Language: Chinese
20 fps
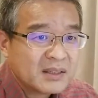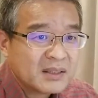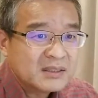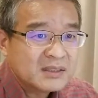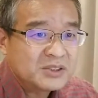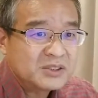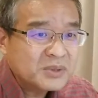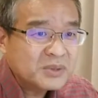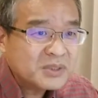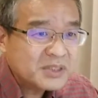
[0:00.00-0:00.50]

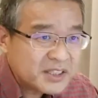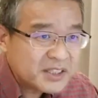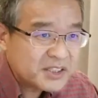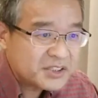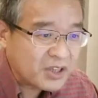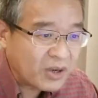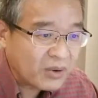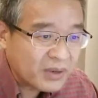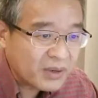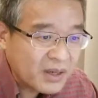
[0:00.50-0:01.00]
有些
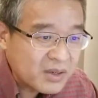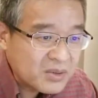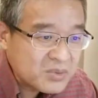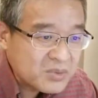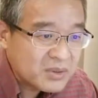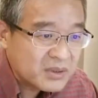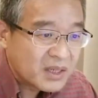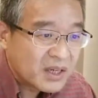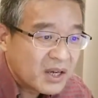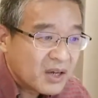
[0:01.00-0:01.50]
小人
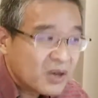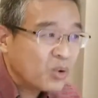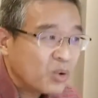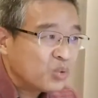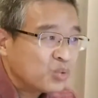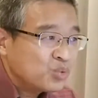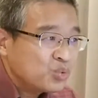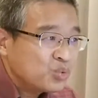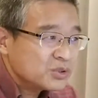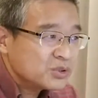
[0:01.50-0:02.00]
物
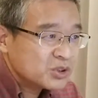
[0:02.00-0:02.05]
忽